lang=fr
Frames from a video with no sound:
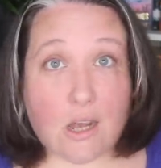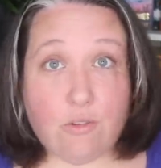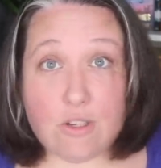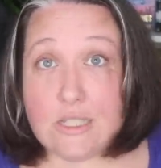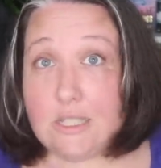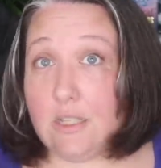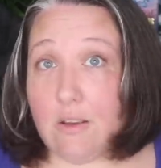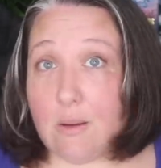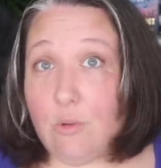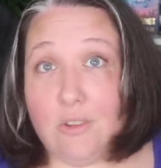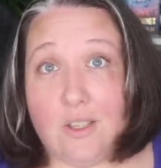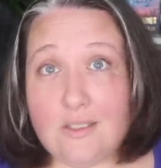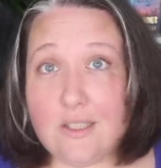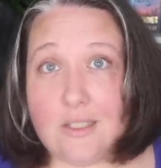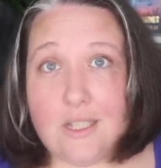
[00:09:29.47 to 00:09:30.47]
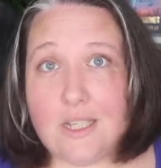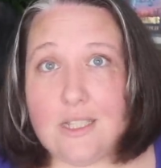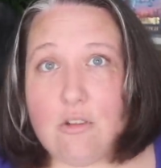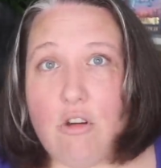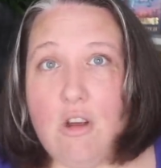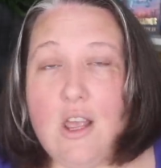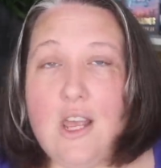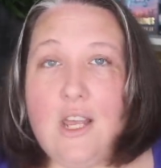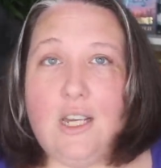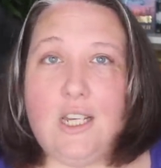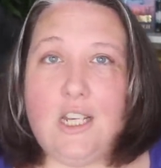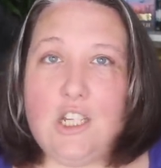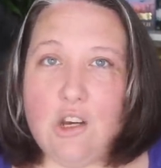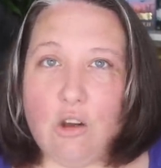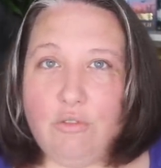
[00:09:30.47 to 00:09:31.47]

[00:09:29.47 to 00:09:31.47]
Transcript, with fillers: Enfin, c'était vraiment très intéressant, et j'ai